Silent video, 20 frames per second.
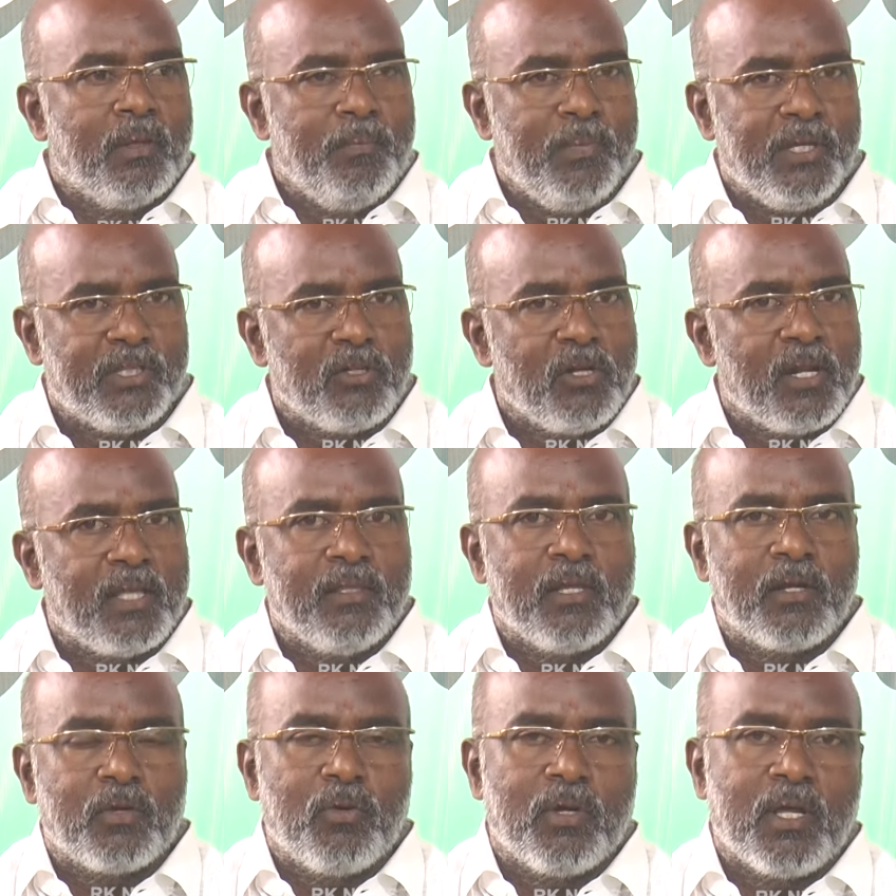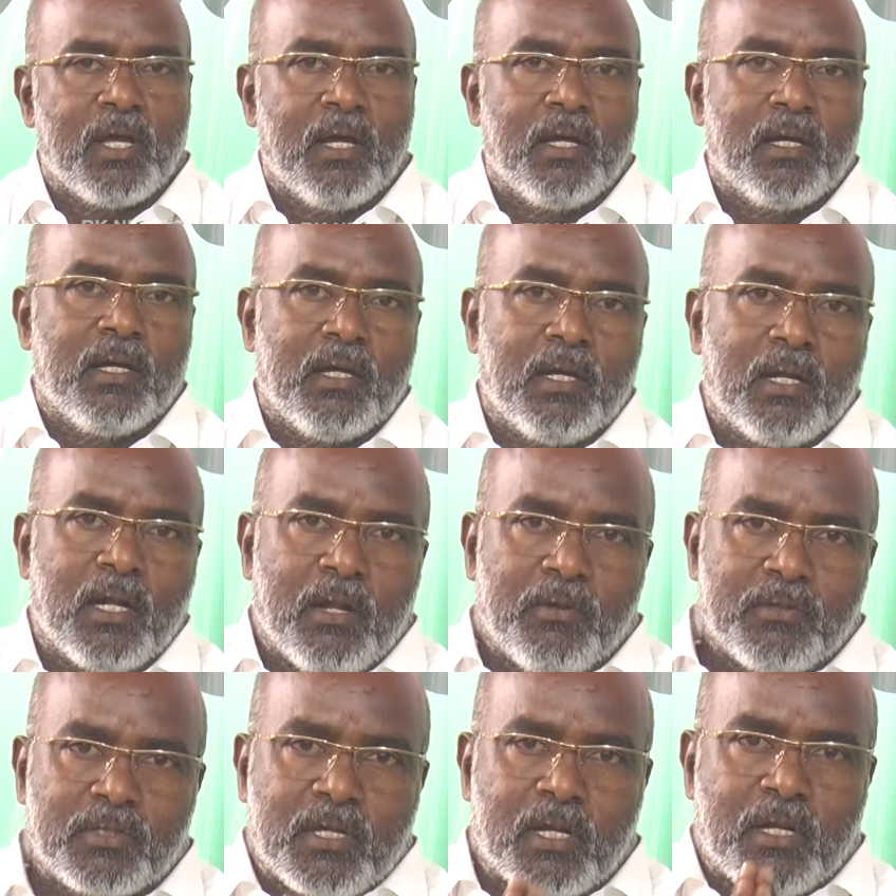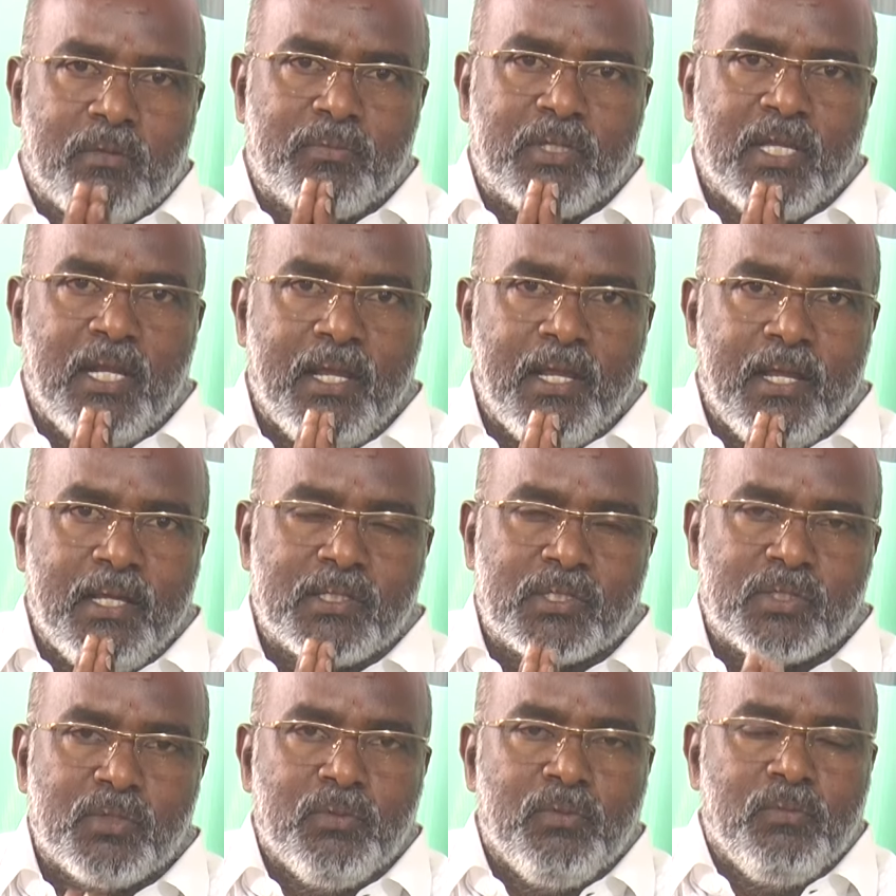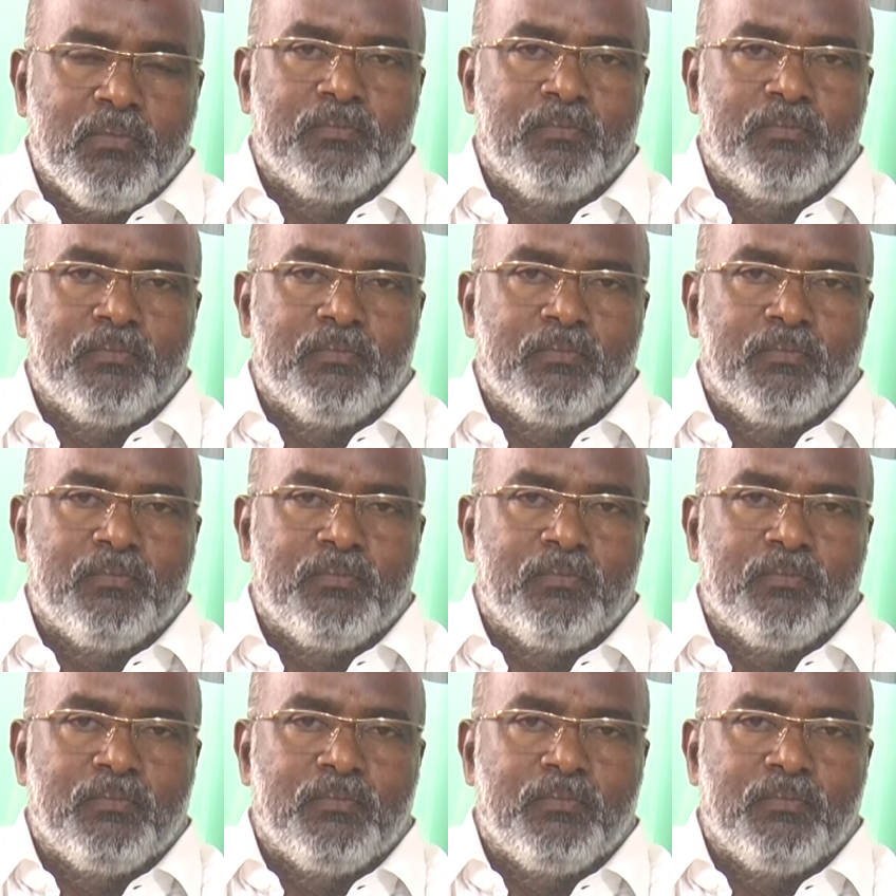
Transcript: మిత్రులందరూ కూడా నమస్కారం తెలియజేస్తూ